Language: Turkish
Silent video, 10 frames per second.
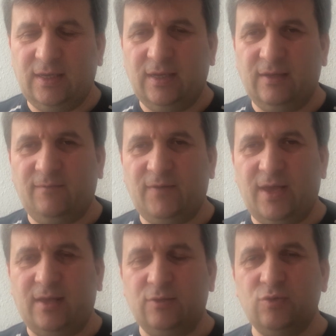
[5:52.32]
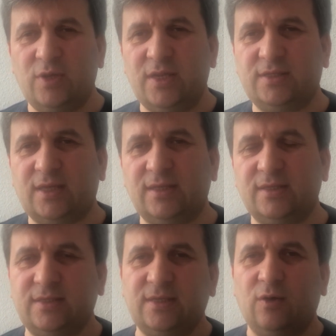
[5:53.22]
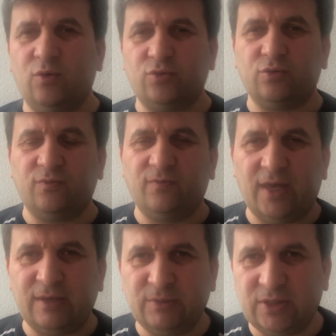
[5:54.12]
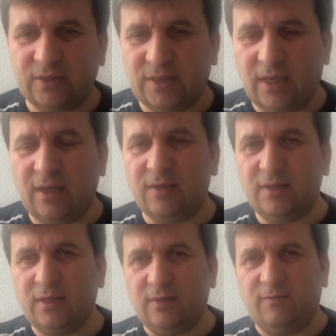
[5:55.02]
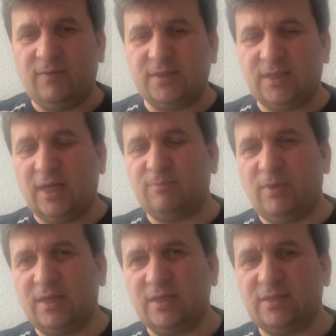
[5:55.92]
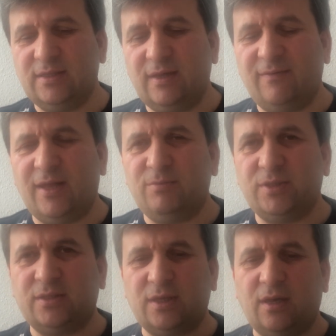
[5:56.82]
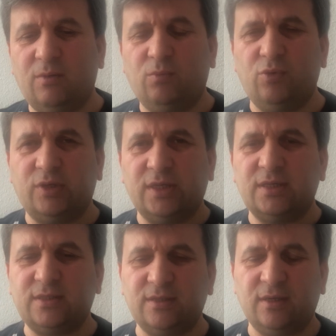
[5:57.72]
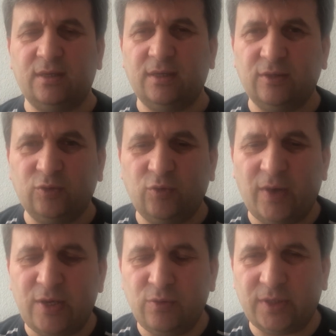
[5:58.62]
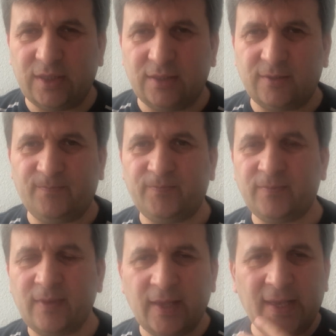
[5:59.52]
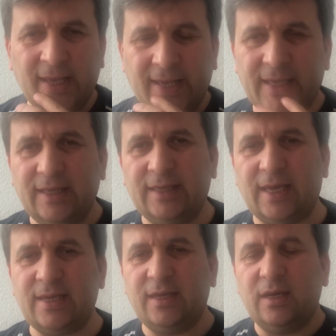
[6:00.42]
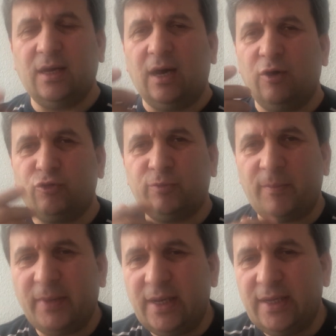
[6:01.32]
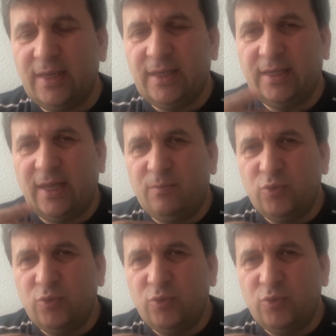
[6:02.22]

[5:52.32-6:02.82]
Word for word: e, ve Yunanistan'da size oturum vermiş ise ve seyahat belgesinde vermiş size bu ülkede siz e, güvenli ülkedir. Yani Avrupa Birliği ile